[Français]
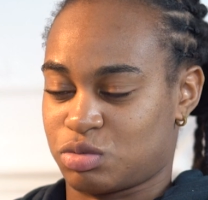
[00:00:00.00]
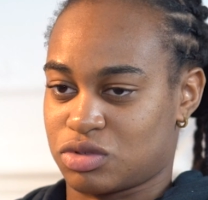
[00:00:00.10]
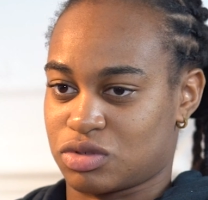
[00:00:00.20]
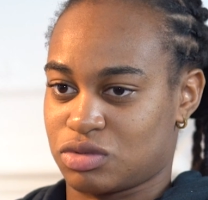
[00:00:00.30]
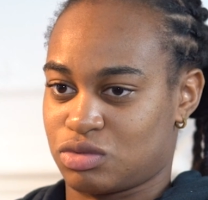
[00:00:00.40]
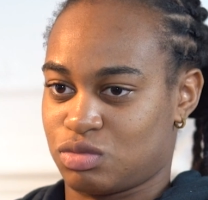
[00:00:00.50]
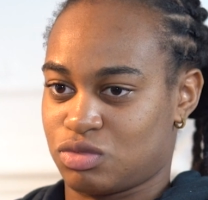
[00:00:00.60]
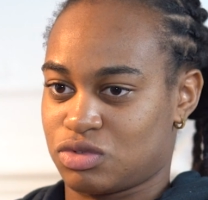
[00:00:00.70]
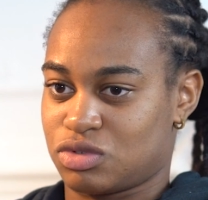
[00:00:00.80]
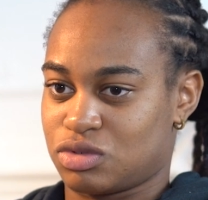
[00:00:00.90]
je pense que tout le
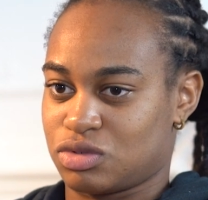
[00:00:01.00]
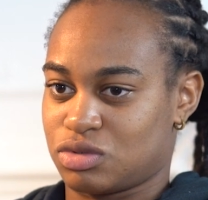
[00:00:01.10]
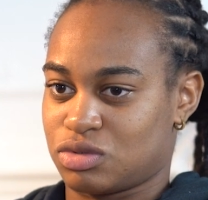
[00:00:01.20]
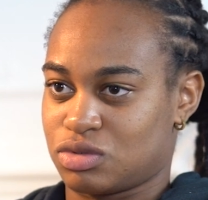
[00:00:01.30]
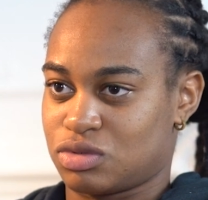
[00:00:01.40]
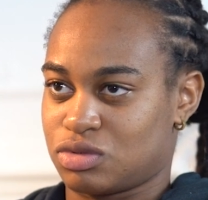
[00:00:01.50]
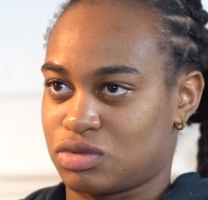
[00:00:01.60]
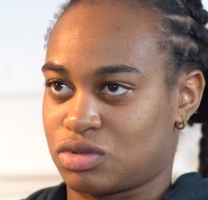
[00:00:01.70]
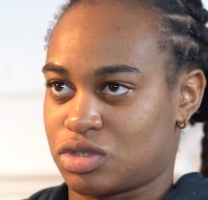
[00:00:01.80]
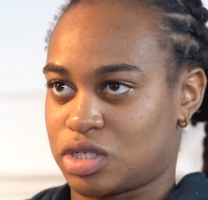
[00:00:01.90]
monde se
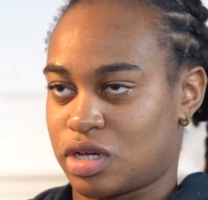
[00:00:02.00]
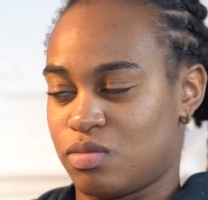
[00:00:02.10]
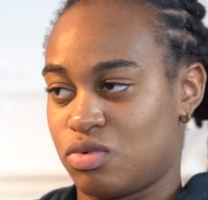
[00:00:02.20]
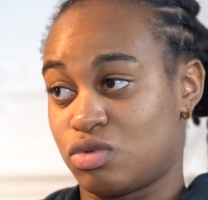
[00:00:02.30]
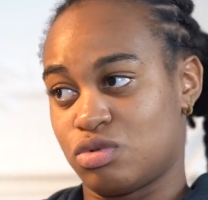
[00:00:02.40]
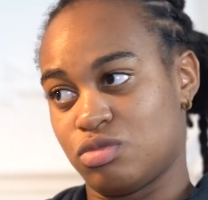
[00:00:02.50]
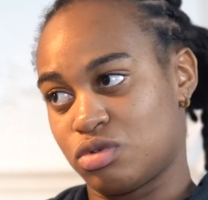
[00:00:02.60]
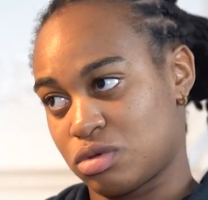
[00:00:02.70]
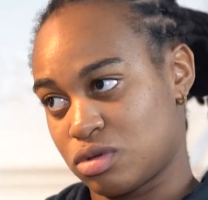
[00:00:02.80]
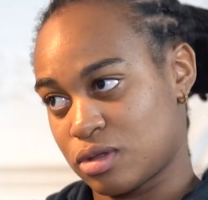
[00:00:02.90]
sentira beaucoup mieux.